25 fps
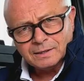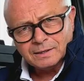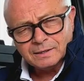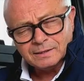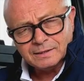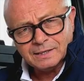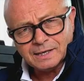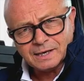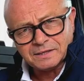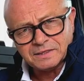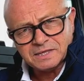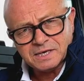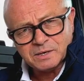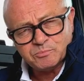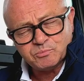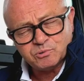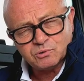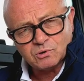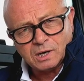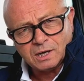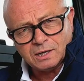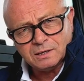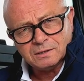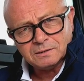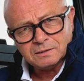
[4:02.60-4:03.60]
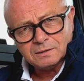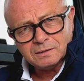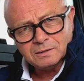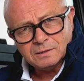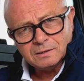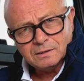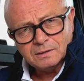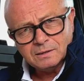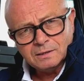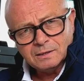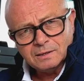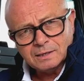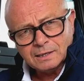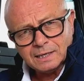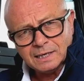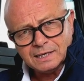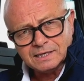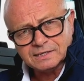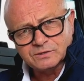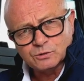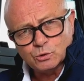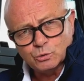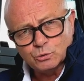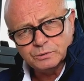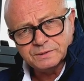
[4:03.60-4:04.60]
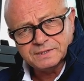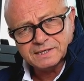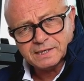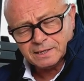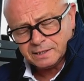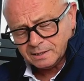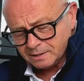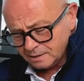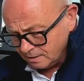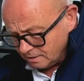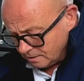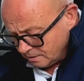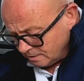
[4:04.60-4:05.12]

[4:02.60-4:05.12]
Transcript: Dernier point, les eaux usées.